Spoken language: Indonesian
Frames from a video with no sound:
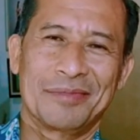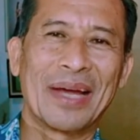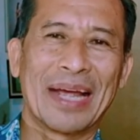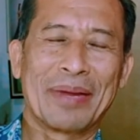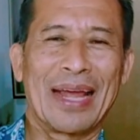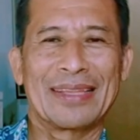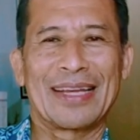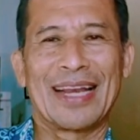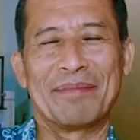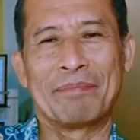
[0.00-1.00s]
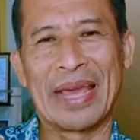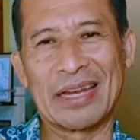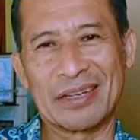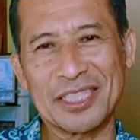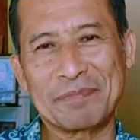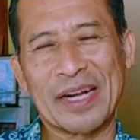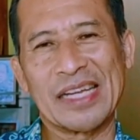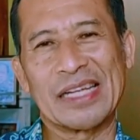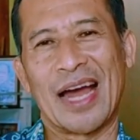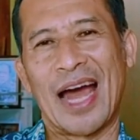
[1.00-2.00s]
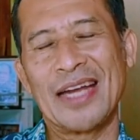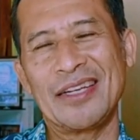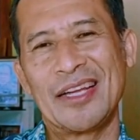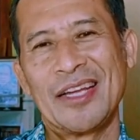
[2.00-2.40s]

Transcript: Bagaimana kita dalam marriage, pernikahan,